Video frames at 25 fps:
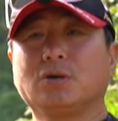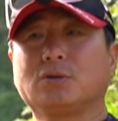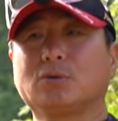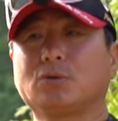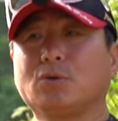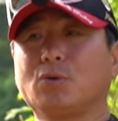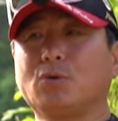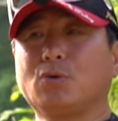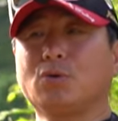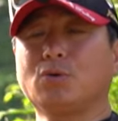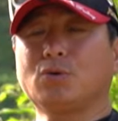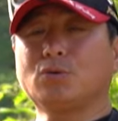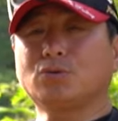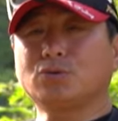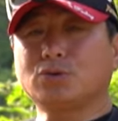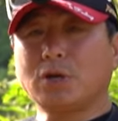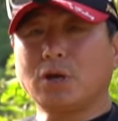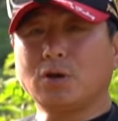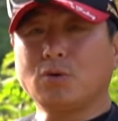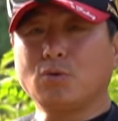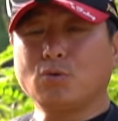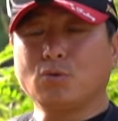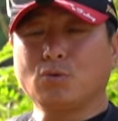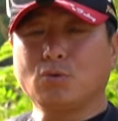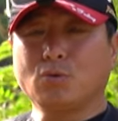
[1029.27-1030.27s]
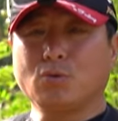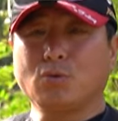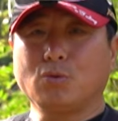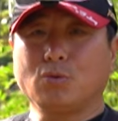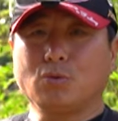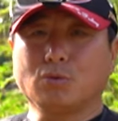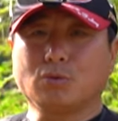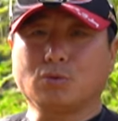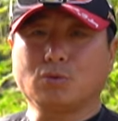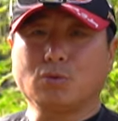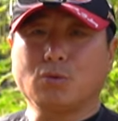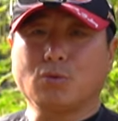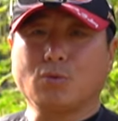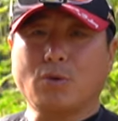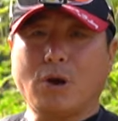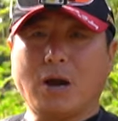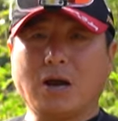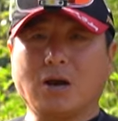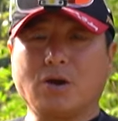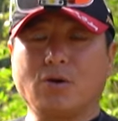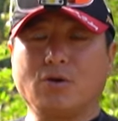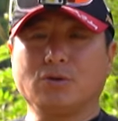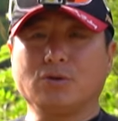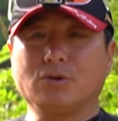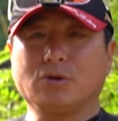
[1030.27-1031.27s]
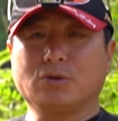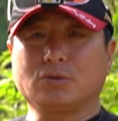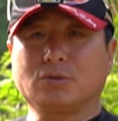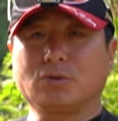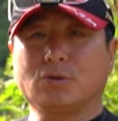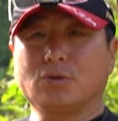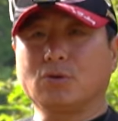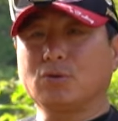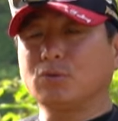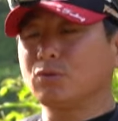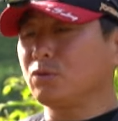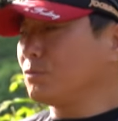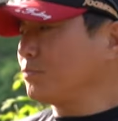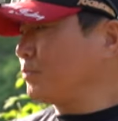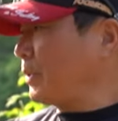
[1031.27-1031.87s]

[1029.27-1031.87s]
또 최고로 또 관건이었던 거는